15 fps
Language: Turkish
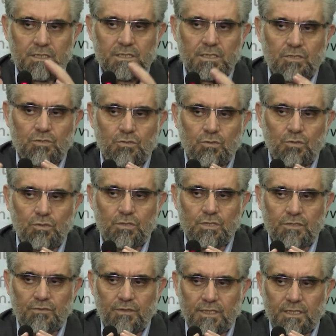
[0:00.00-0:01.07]
Resullük
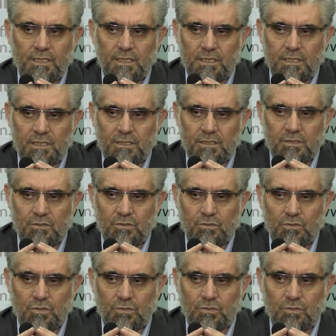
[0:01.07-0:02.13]
sıfatı
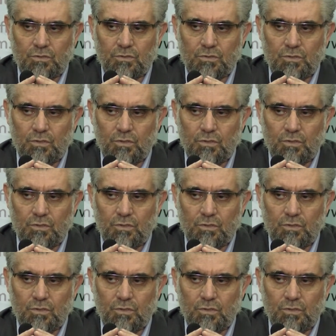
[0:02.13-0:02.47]
söz konusu